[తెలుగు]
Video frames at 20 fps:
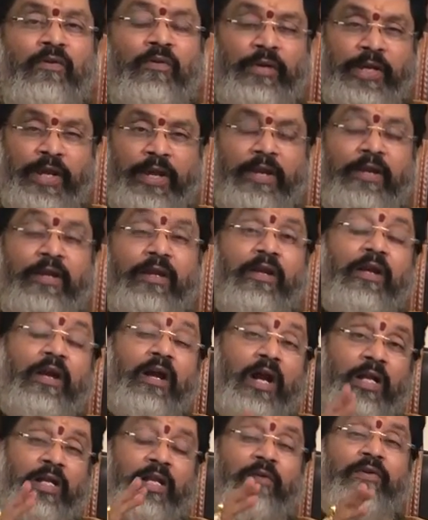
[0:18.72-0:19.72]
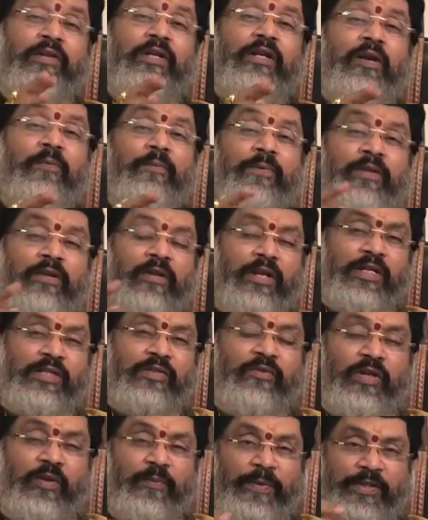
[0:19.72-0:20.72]
ఓకే అదేవిధంగా
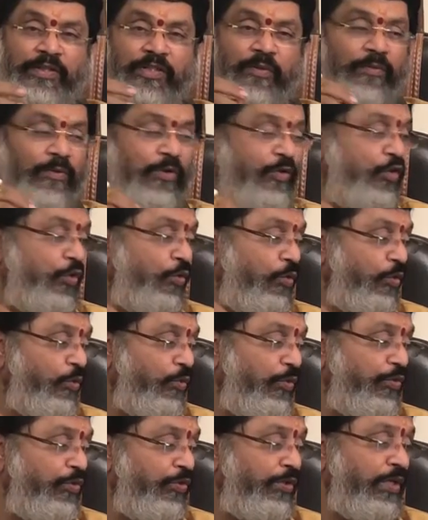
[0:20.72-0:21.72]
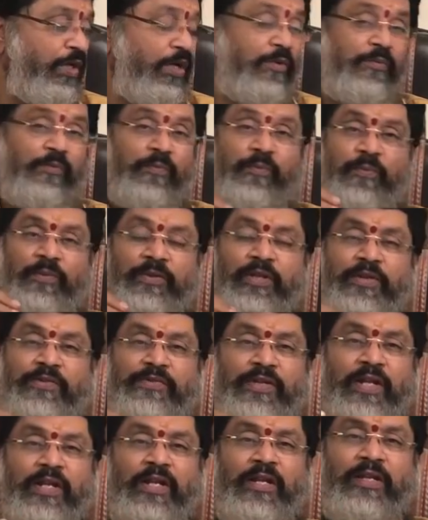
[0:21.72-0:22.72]
మిథునరాశి వారికి పంచంలో శుక్రుడు కూర్చున్నాడు
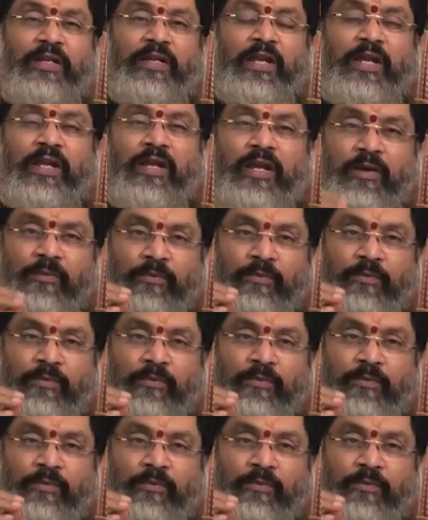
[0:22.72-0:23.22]
పుత్రస్థానానికి